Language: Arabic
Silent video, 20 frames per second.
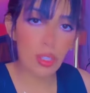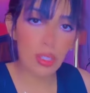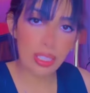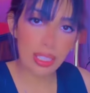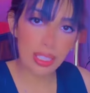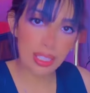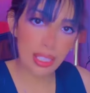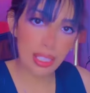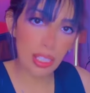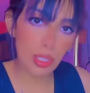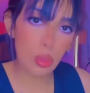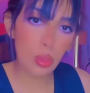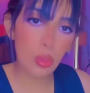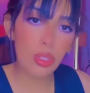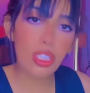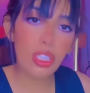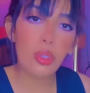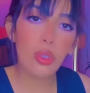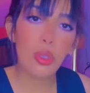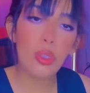يتخلطوا
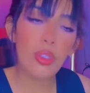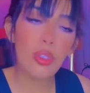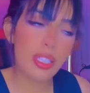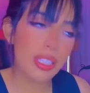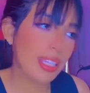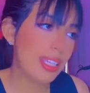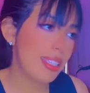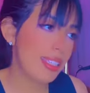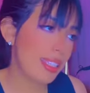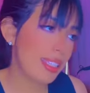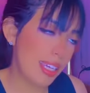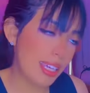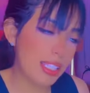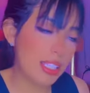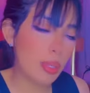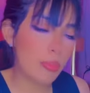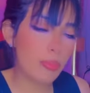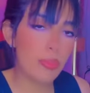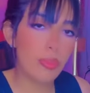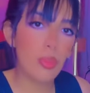دي دوز يعني
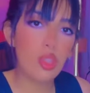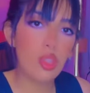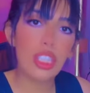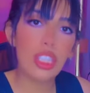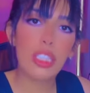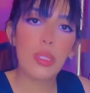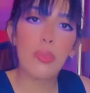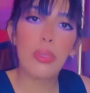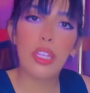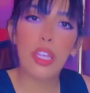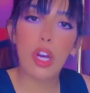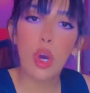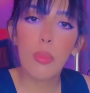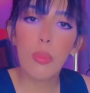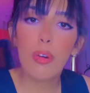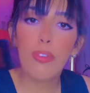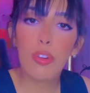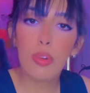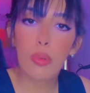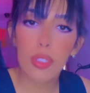حسب واش كاتبين
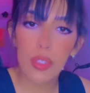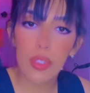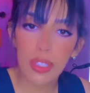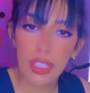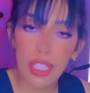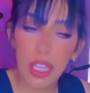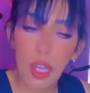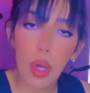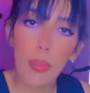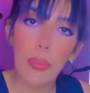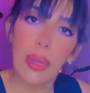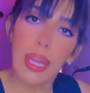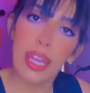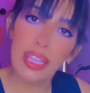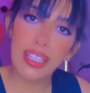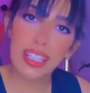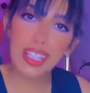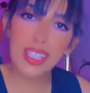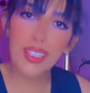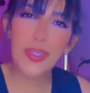هما في الوصفه نتاعهم
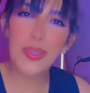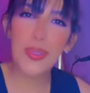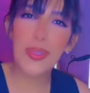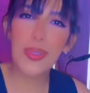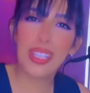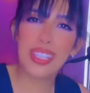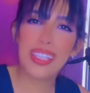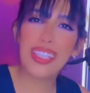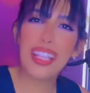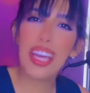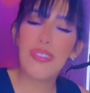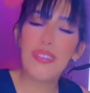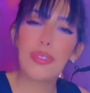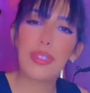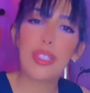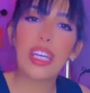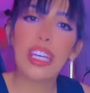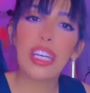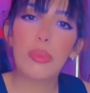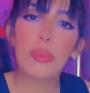حنا لي كولوريس نعرفوا
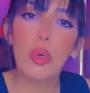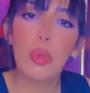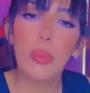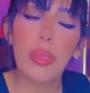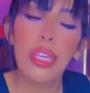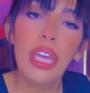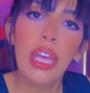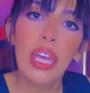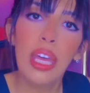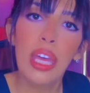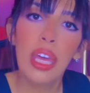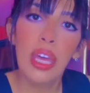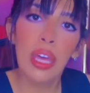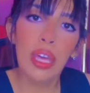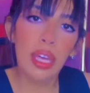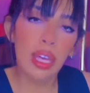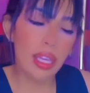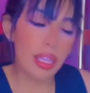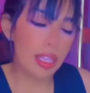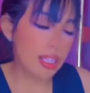نخدموا به
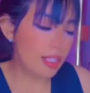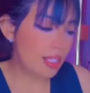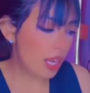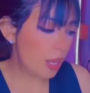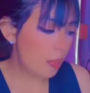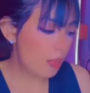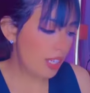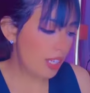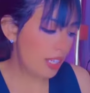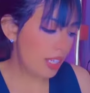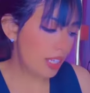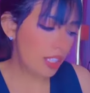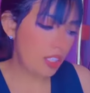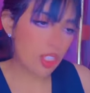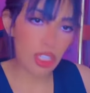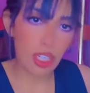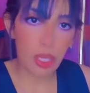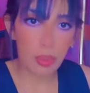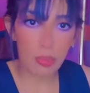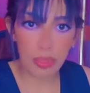يتابليكا
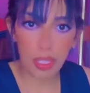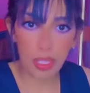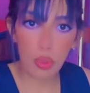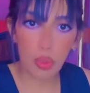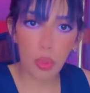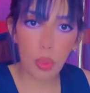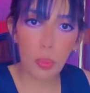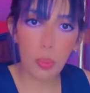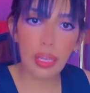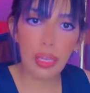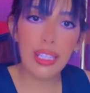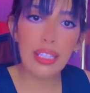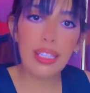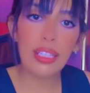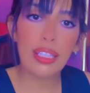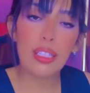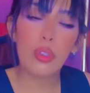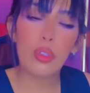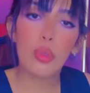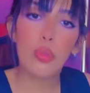شعر بيان سور بعد اللي
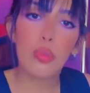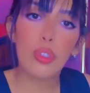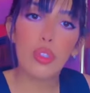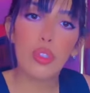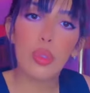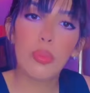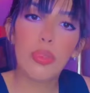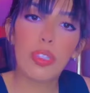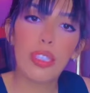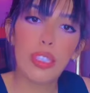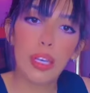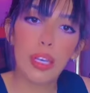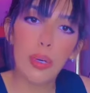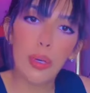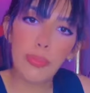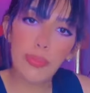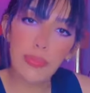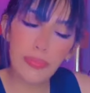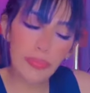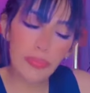نغسلو بلو شامبو
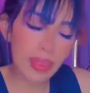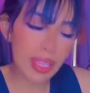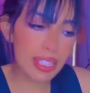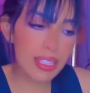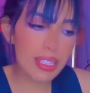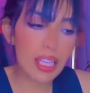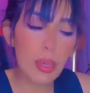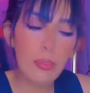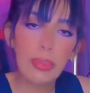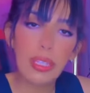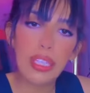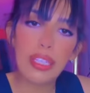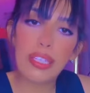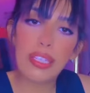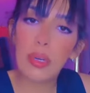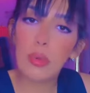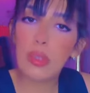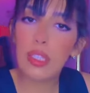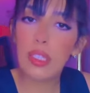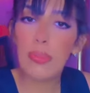نتاعهم
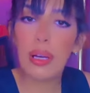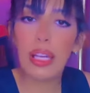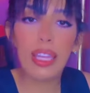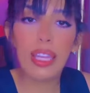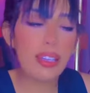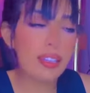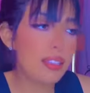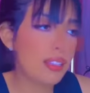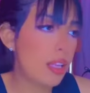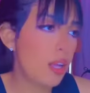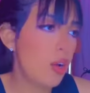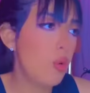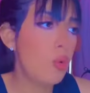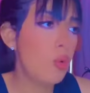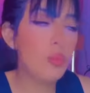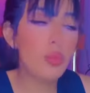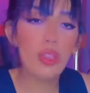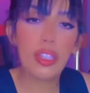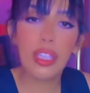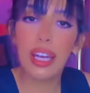يتابليكا ويتمالاكسا
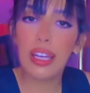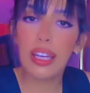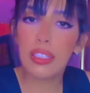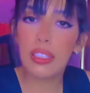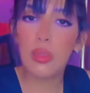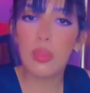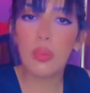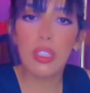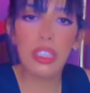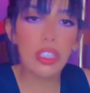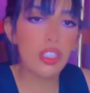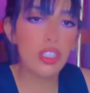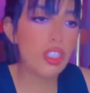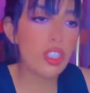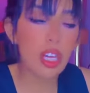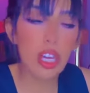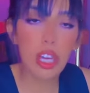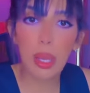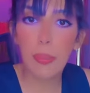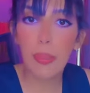والمده حتى تولي
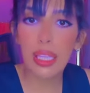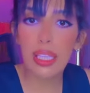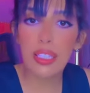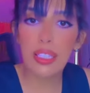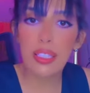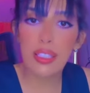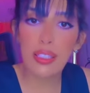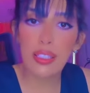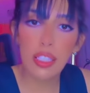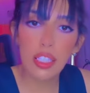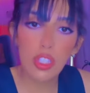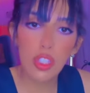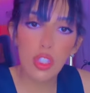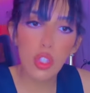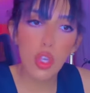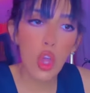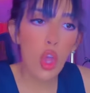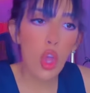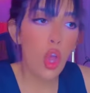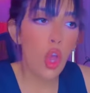الشعره ما تكسلش
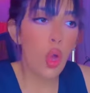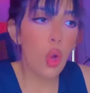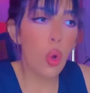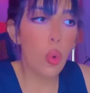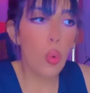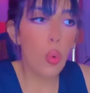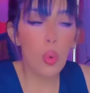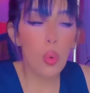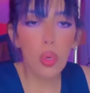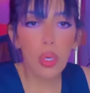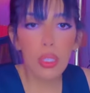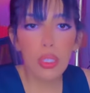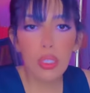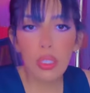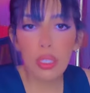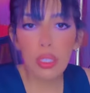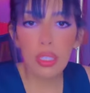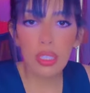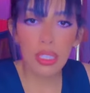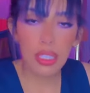
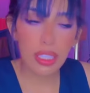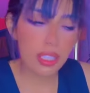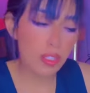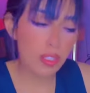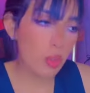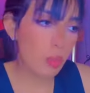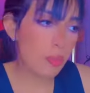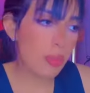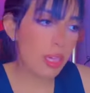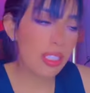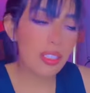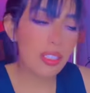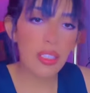ونسيو من بعد